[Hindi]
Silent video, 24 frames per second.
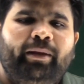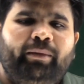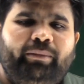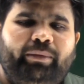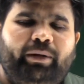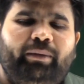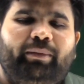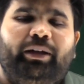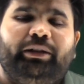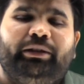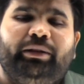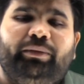
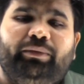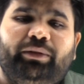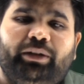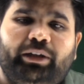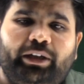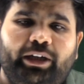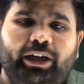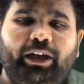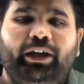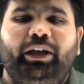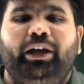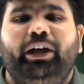फिर वहाँ से फिर
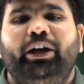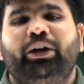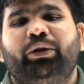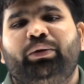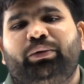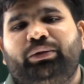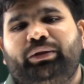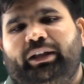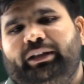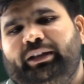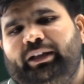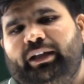ले, लेट
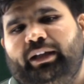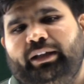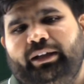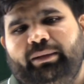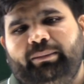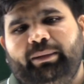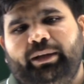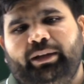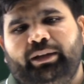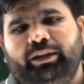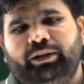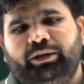हो जाता है आने
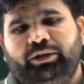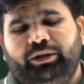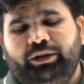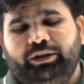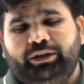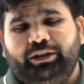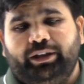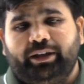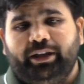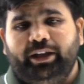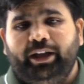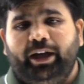में
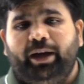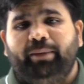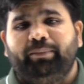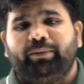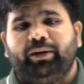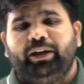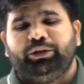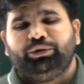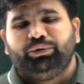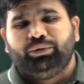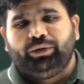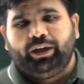जैसे कि
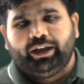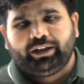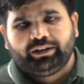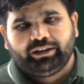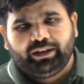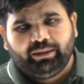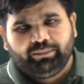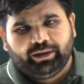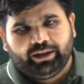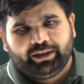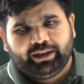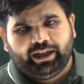आपका जो
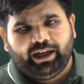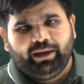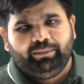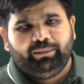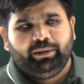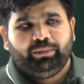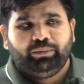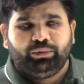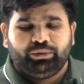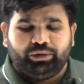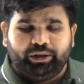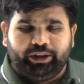एग्ज़ाम का टाइम
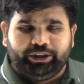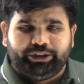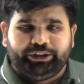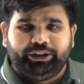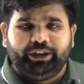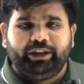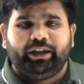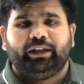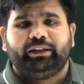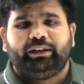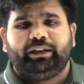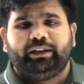है वो
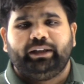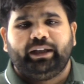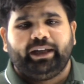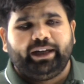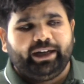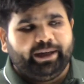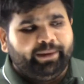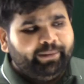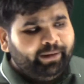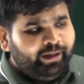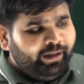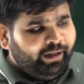नज़दीक आता जा
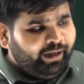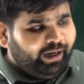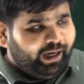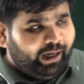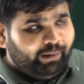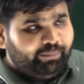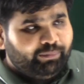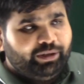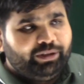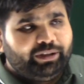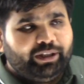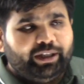रहा है
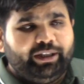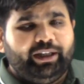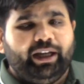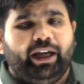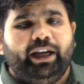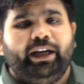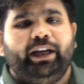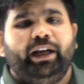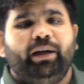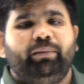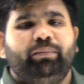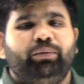आपकी
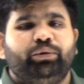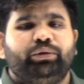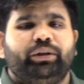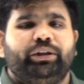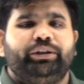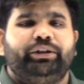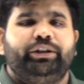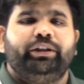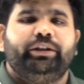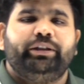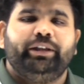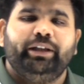तैयारी है बहुत
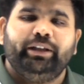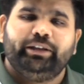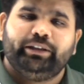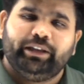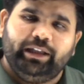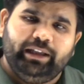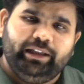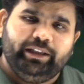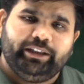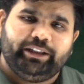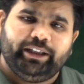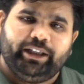अच्छी से
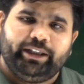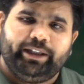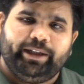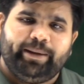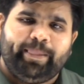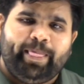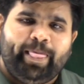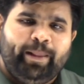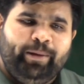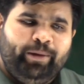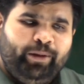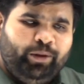चलनी चाहिए
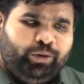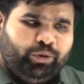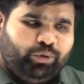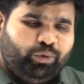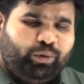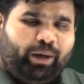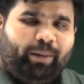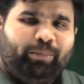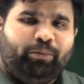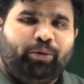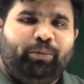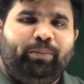तो
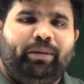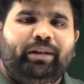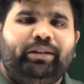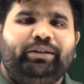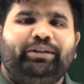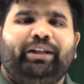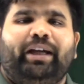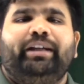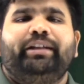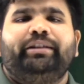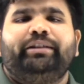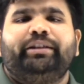आपको मैंने
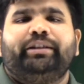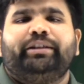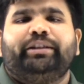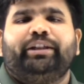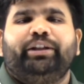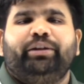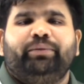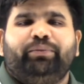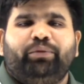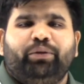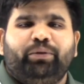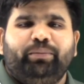सारी चीज़
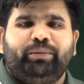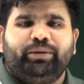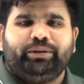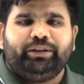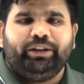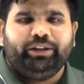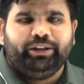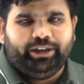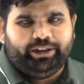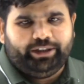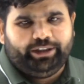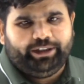की
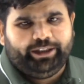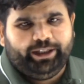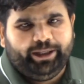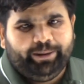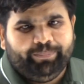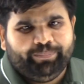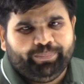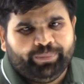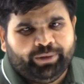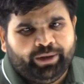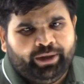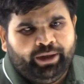इन्फॉर्मेशन दे दी है
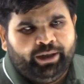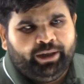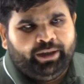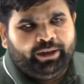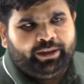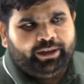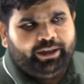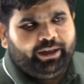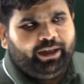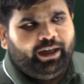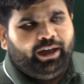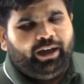
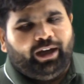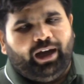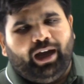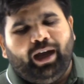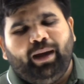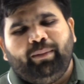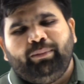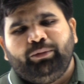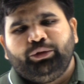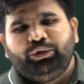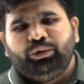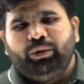ठीक है
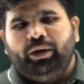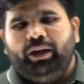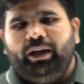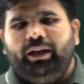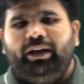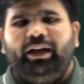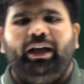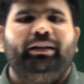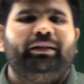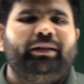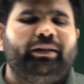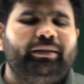आप जो है
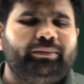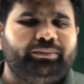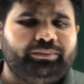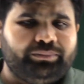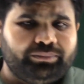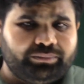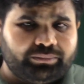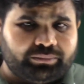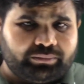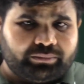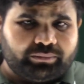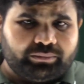रात
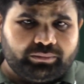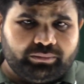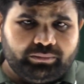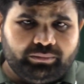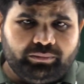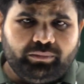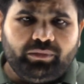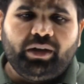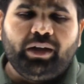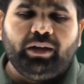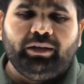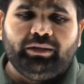
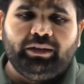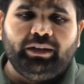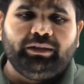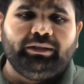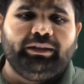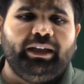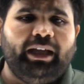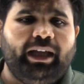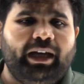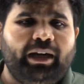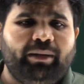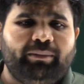दस
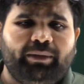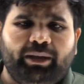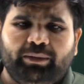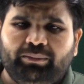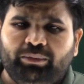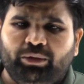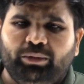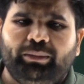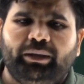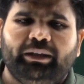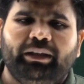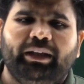ग्यारह के बाद
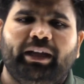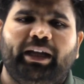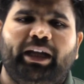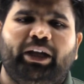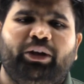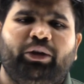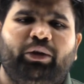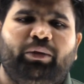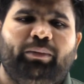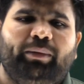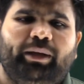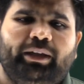फ़ोन मत लगाया
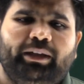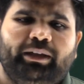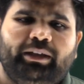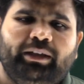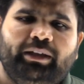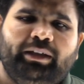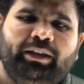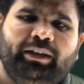करो भाई